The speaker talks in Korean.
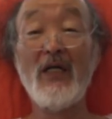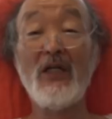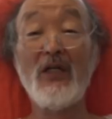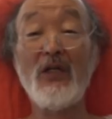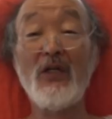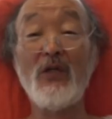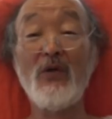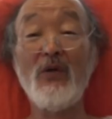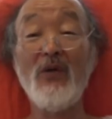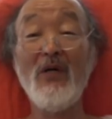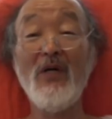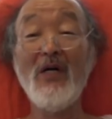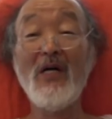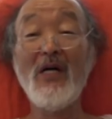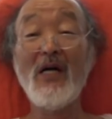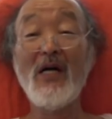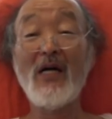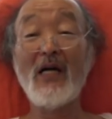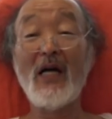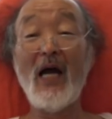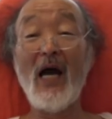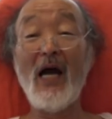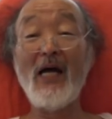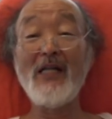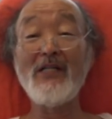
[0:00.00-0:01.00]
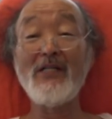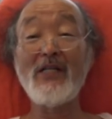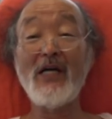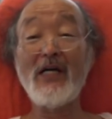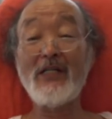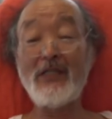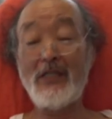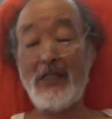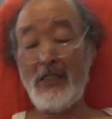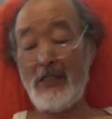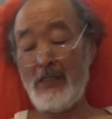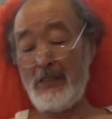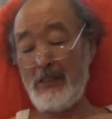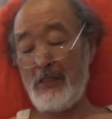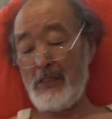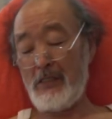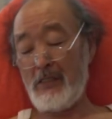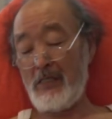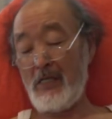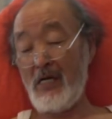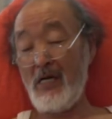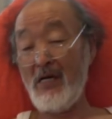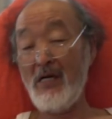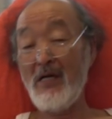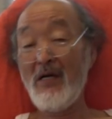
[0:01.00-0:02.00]
그리고 간 자체는
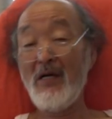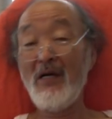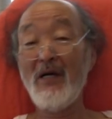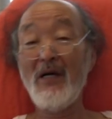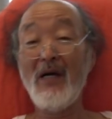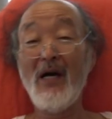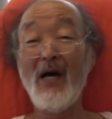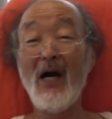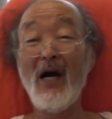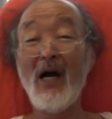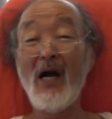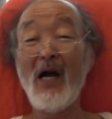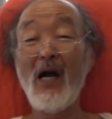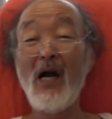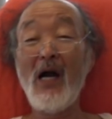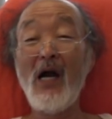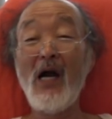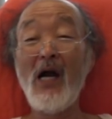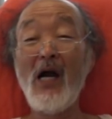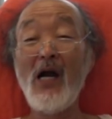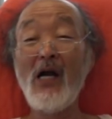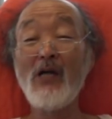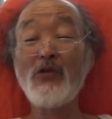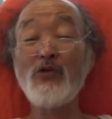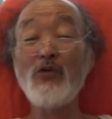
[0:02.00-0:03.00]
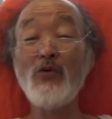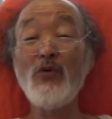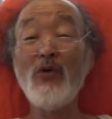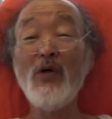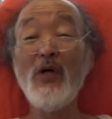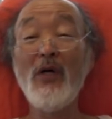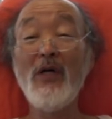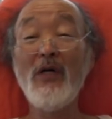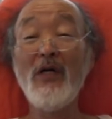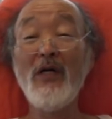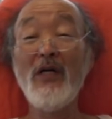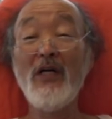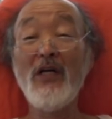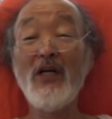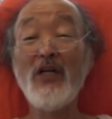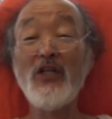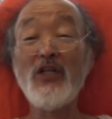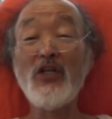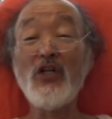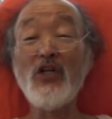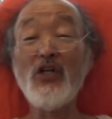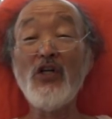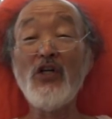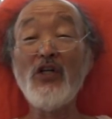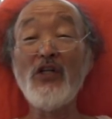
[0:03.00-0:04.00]
이게 아주
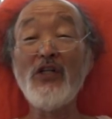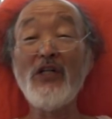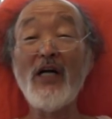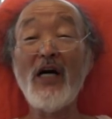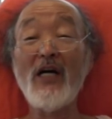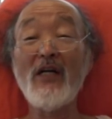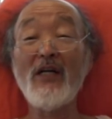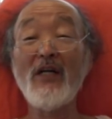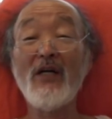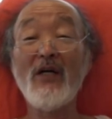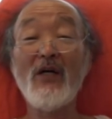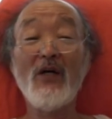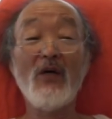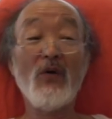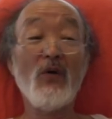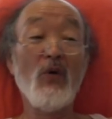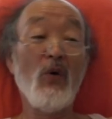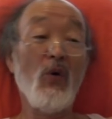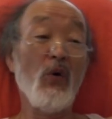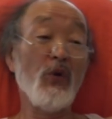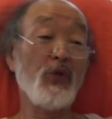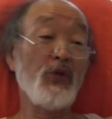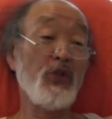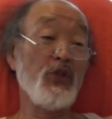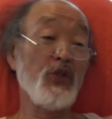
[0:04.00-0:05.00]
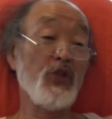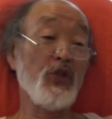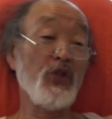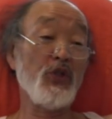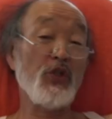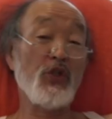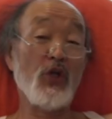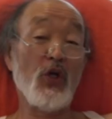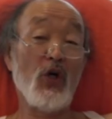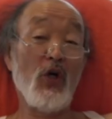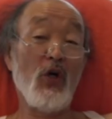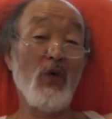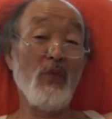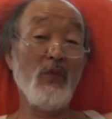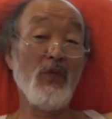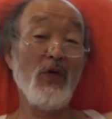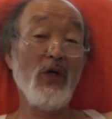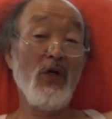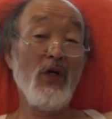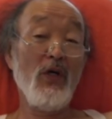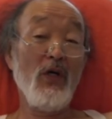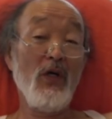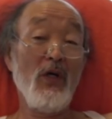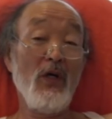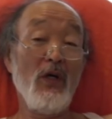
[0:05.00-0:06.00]
연한
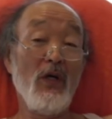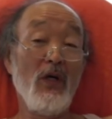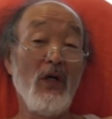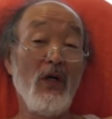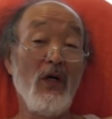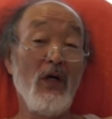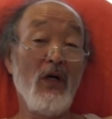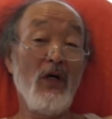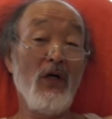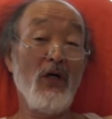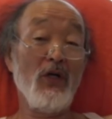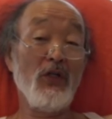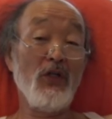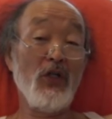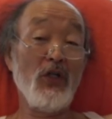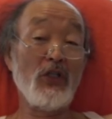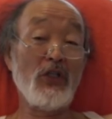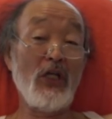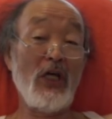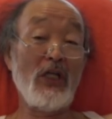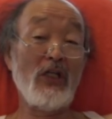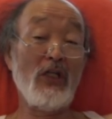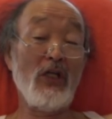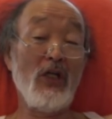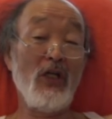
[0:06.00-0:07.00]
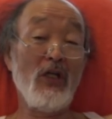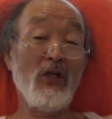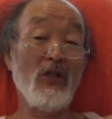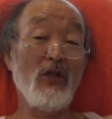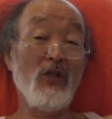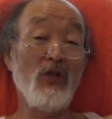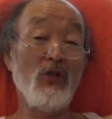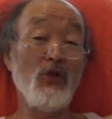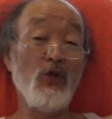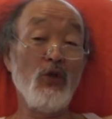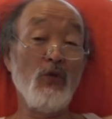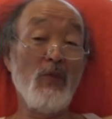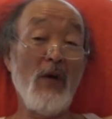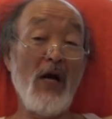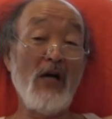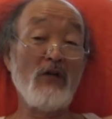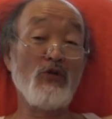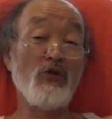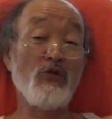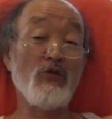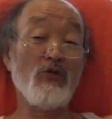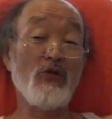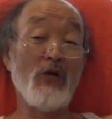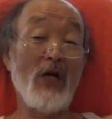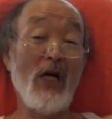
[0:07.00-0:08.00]
코티션처럼 어, 여자들 그
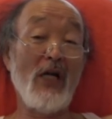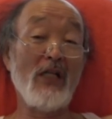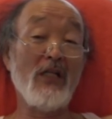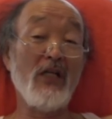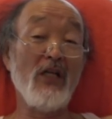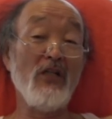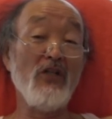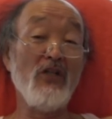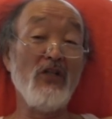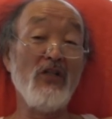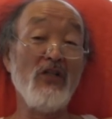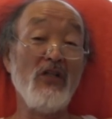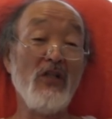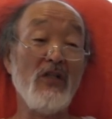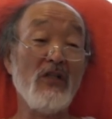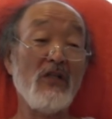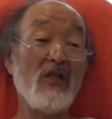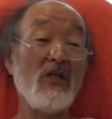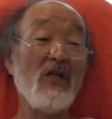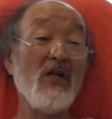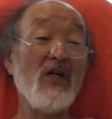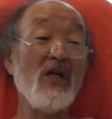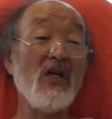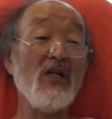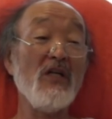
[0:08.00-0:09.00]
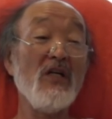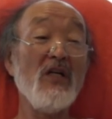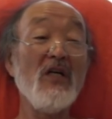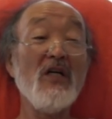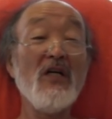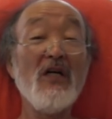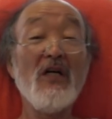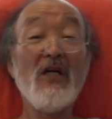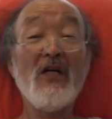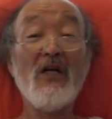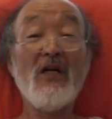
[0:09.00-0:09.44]
유방 수술할 때 넣는 그런